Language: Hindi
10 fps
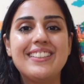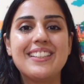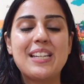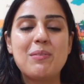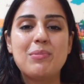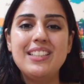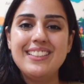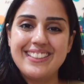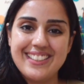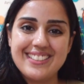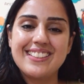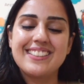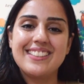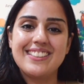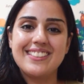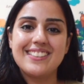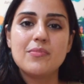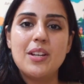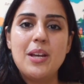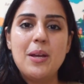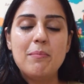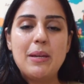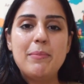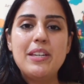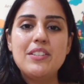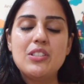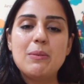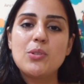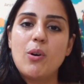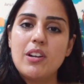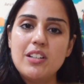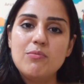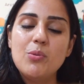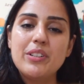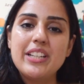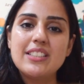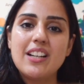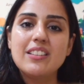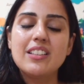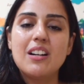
करके भी दे सकते हैं बेबीज जब सॉलिड फूड के साथ